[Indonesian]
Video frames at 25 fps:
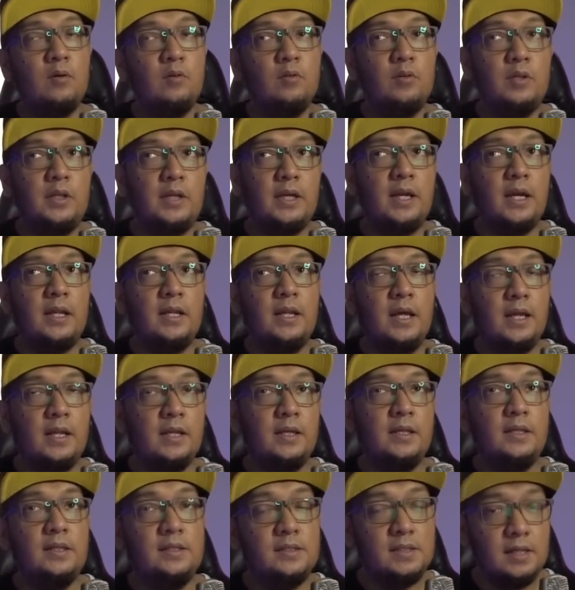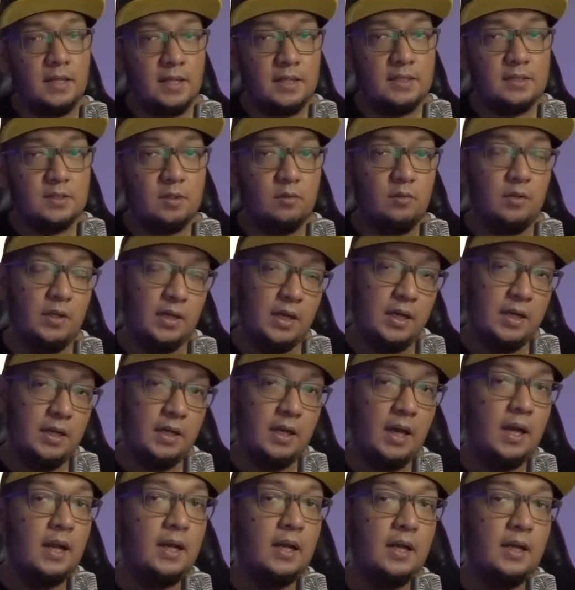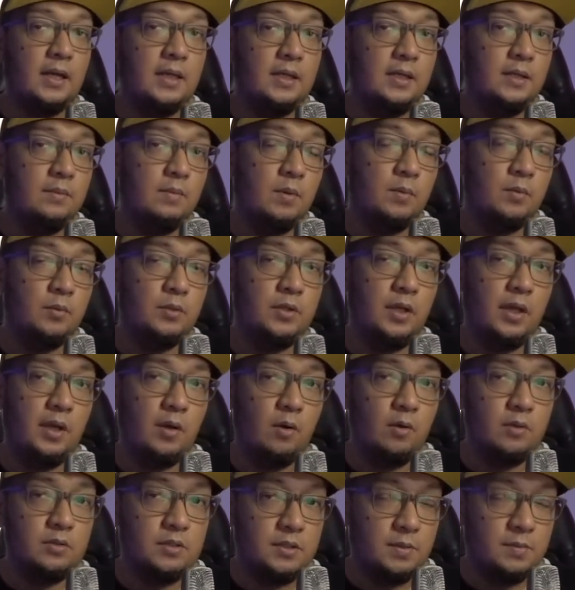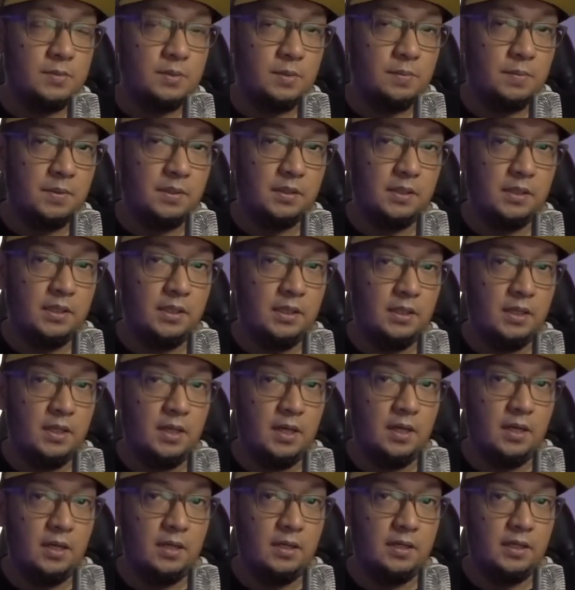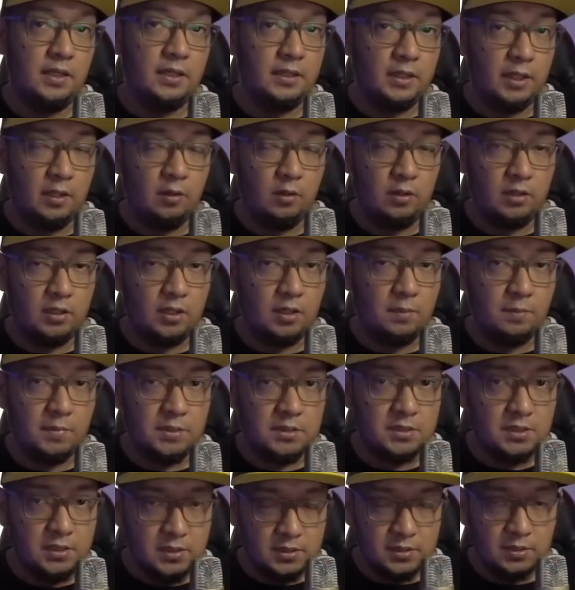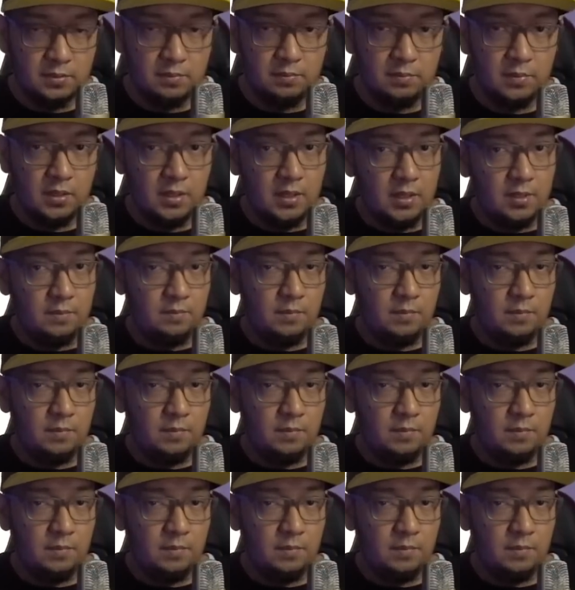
keunikan dari ini jelas keunikannya karena ini mempunyai konsep seperti uh, Nintendo Entertainment System.